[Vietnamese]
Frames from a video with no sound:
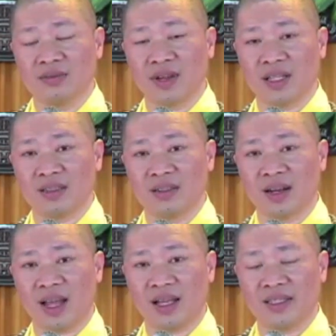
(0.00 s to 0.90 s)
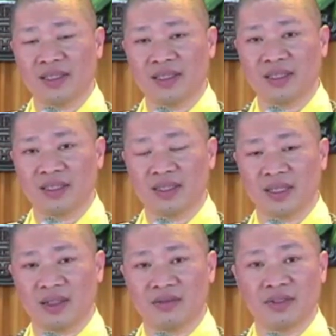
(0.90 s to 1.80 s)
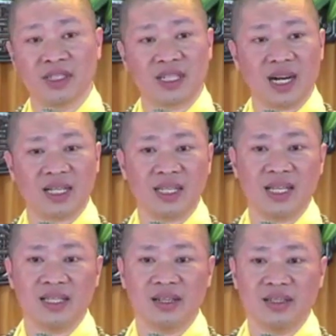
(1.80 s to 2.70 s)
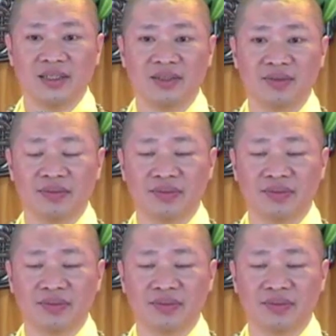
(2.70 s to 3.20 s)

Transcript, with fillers: hướng về tương lai, vươn ra thế giới.